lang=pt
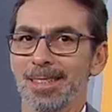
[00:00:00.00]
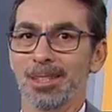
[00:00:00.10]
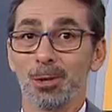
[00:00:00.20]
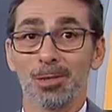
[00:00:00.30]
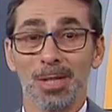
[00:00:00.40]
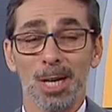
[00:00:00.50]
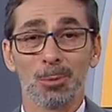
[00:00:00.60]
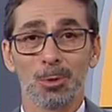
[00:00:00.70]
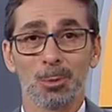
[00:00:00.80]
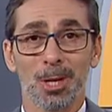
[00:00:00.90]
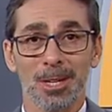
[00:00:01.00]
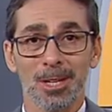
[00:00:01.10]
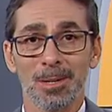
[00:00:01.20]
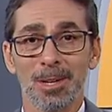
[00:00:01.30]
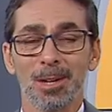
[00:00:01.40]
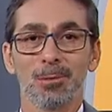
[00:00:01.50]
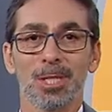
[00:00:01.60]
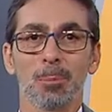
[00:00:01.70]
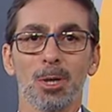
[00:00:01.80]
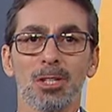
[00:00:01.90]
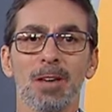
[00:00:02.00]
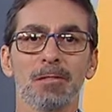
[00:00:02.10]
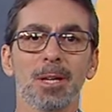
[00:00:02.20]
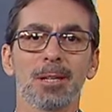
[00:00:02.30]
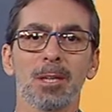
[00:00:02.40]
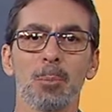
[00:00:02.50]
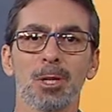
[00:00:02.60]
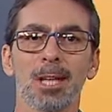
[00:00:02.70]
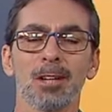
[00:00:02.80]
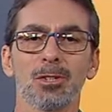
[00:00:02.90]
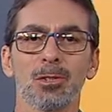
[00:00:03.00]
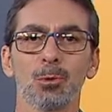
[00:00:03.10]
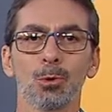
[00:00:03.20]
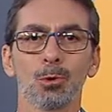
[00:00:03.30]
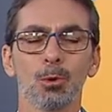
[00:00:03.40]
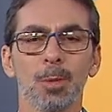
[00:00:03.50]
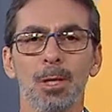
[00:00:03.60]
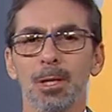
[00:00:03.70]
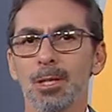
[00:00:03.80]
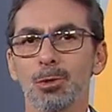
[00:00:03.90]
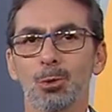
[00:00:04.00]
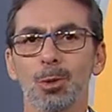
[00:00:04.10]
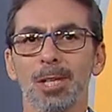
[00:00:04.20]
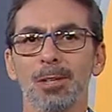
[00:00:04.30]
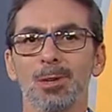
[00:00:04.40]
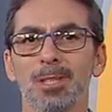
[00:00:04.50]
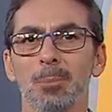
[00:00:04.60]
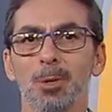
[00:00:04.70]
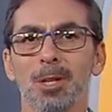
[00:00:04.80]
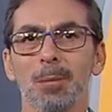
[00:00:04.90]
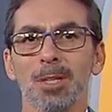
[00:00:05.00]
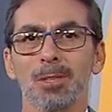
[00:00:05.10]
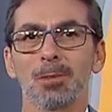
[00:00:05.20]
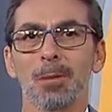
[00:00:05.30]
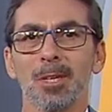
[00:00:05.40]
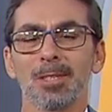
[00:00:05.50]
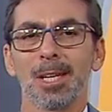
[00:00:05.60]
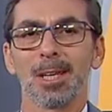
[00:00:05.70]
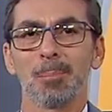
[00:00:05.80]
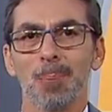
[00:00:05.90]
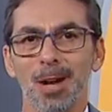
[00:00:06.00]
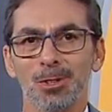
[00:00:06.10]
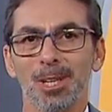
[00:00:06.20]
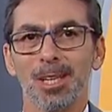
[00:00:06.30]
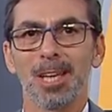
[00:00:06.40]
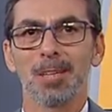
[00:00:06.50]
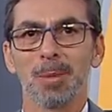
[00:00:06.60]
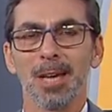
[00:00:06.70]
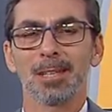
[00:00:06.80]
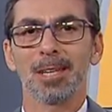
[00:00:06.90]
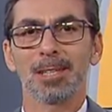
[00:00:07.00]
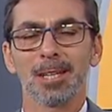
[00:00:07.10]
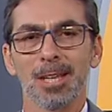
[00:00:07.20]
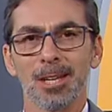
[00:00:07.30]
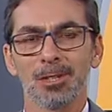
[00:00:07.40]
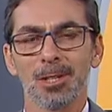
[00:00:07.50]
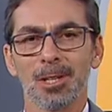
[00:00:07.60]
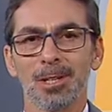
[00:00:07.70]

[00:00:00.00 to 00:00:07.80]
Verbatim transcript: E nós ficamos por aqui. Você pode rever as reportagens no YouTube e toda a nossa programação também está na página da NBR na internet.